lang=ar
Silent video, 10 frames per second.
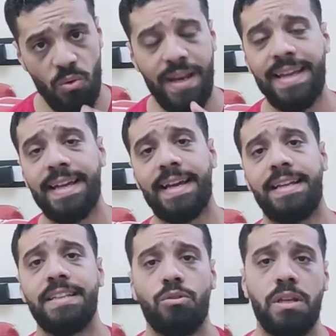ولكن
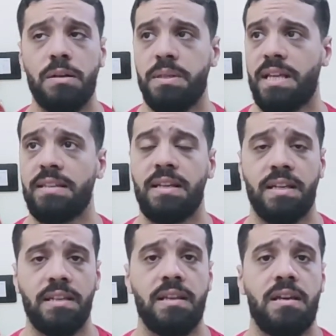خليني اقول لك بدايه
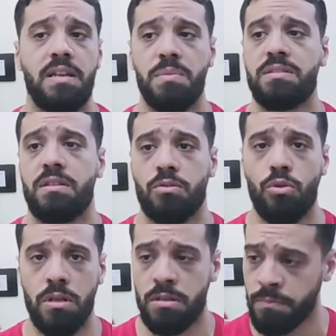كده ان مستر
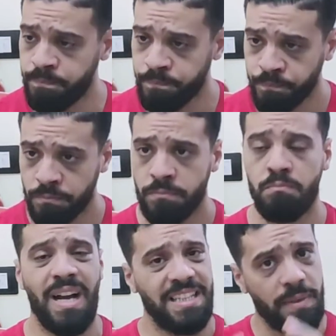كولر
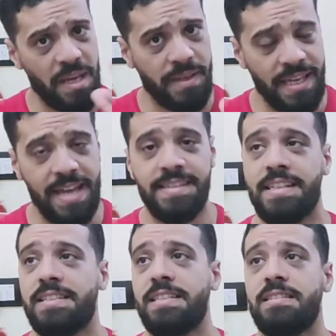بعد ما جاب الجهاز
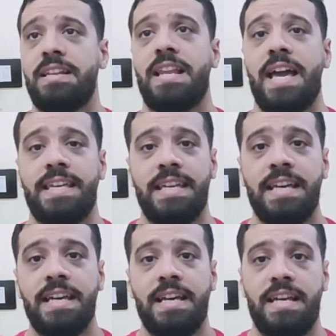الجديد اللي هي
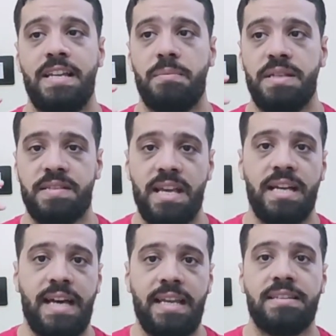اللي
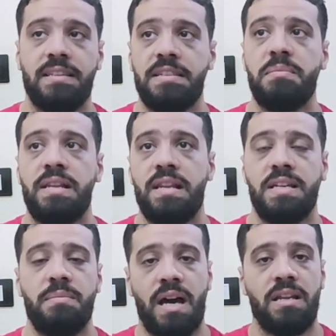بيساعد على تدريب
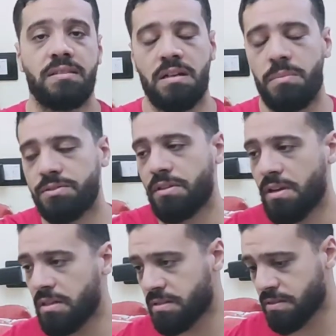اللعيبه على ضربات
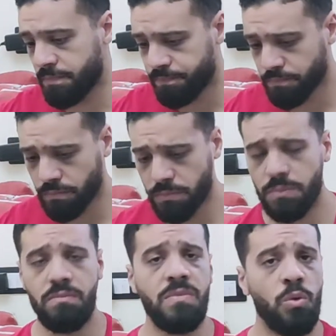الراس
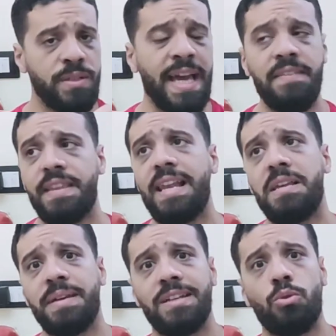وده ان ده
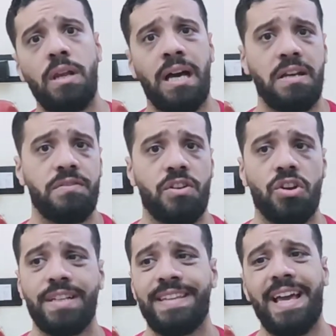اللي بيدل على ان
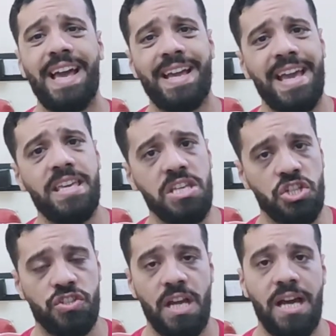الراجل ده جاي
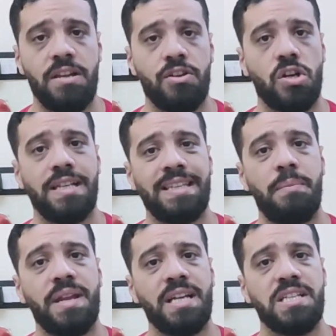يشتغل الراجل
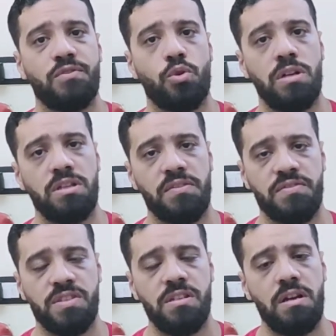ده مركز في كل
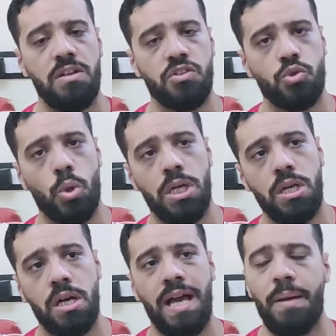تفصيله
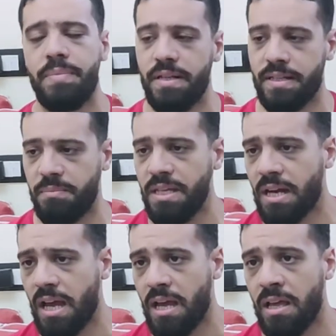الصغيره قبل
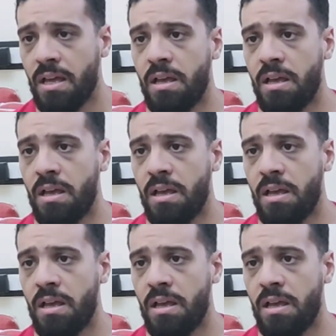الكبيره